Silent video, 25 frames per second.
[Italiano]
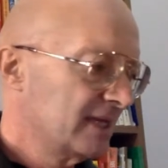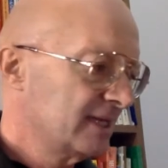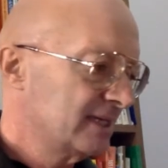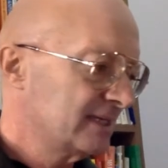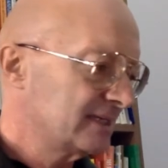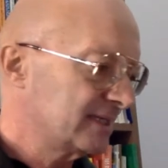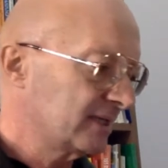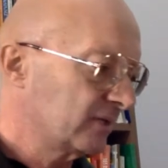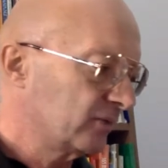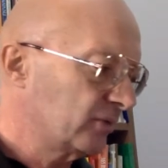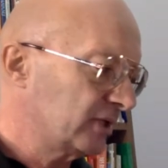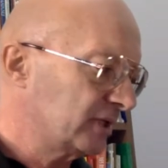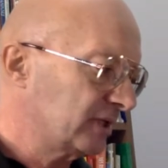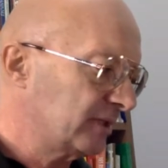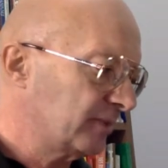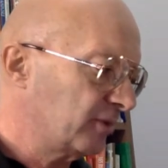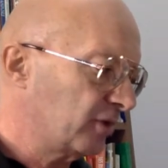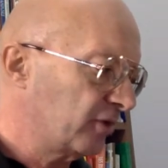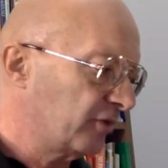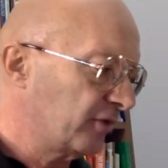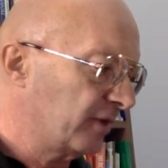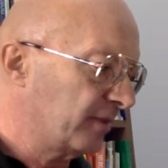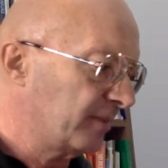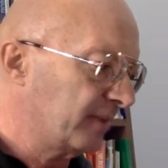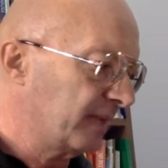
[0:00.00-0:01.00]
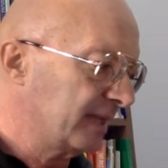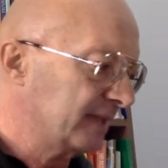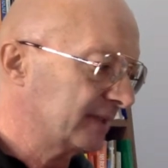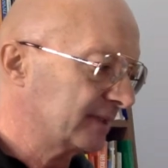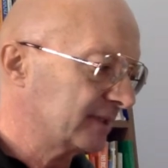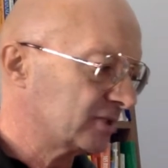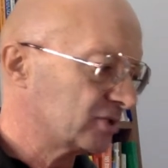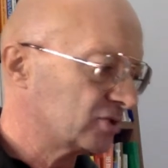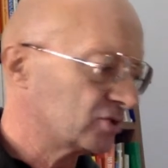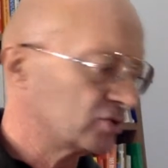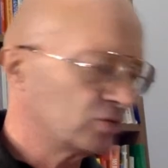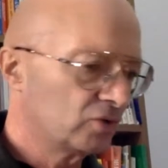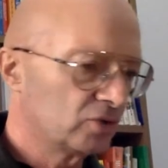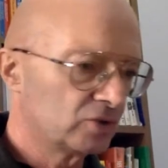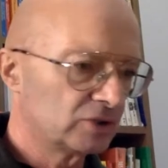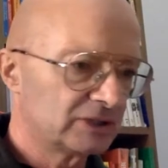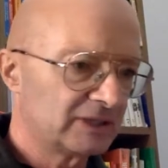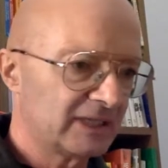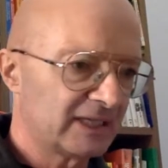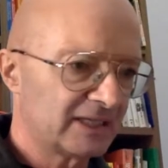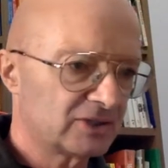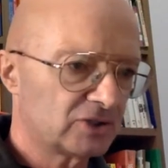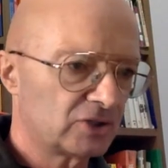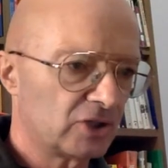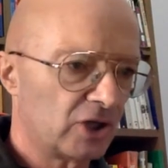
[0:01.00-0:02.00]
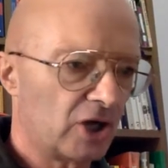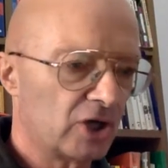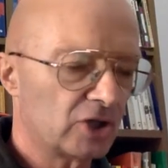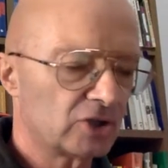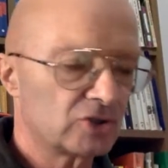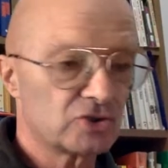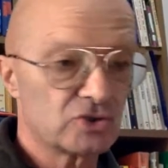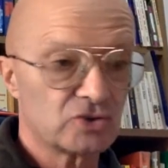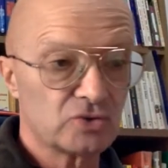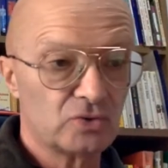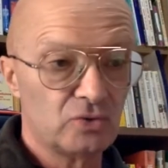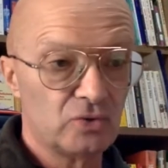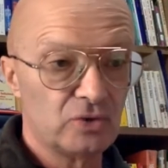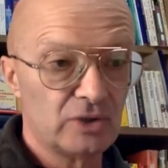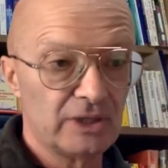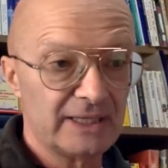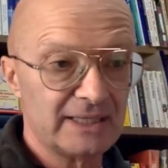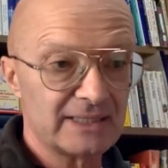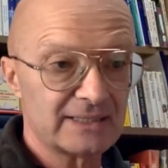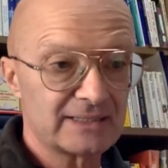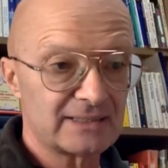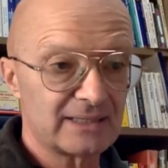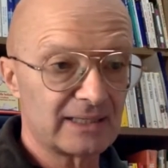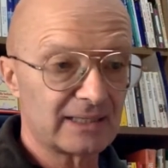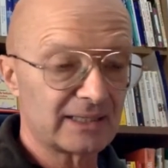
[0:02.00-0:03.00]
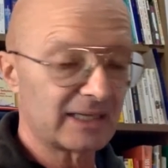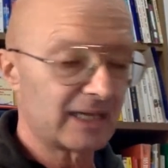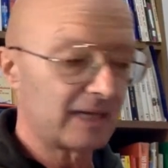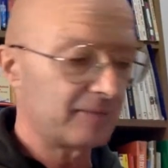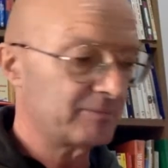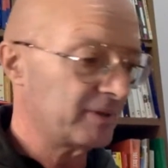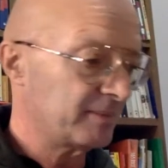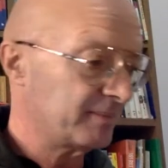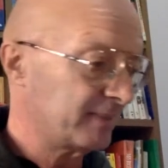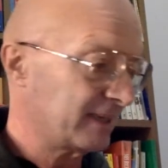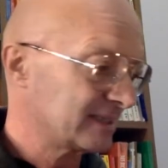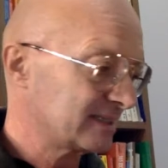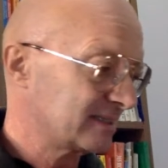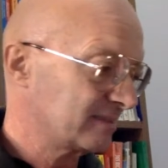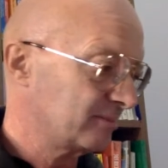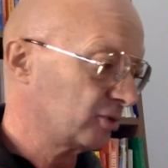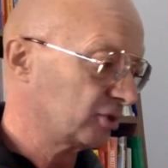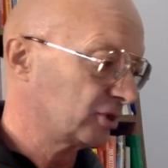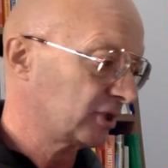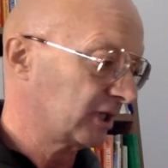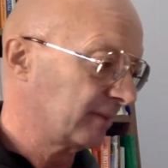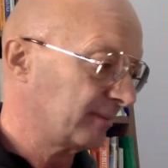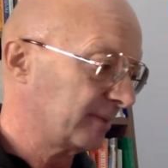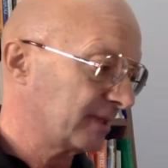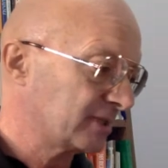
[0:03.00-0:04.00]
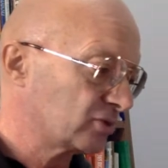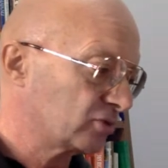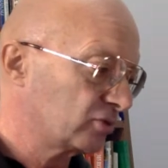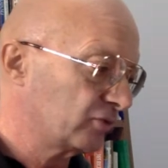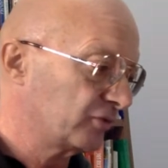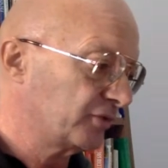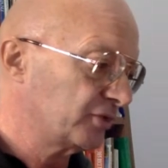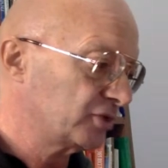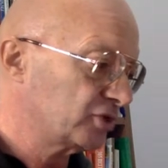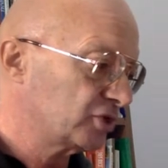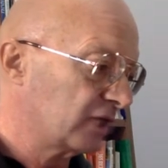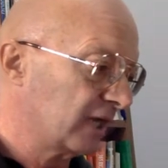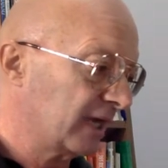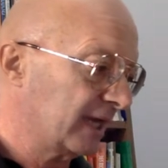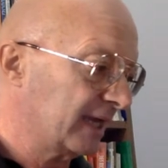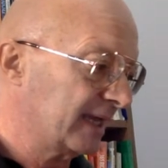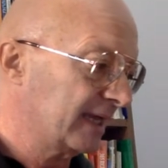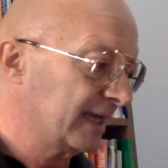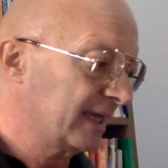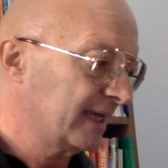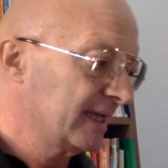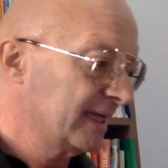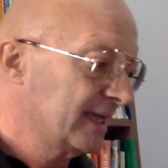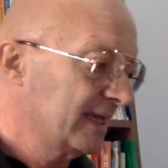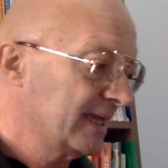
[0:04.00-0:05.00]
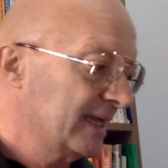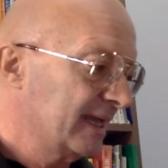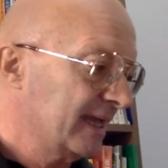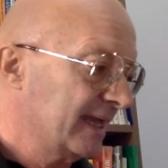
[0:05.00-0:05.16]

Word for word: seguitemi ovviamente su TikTok, su Instagram, Massimo Tramasco Ufficiale,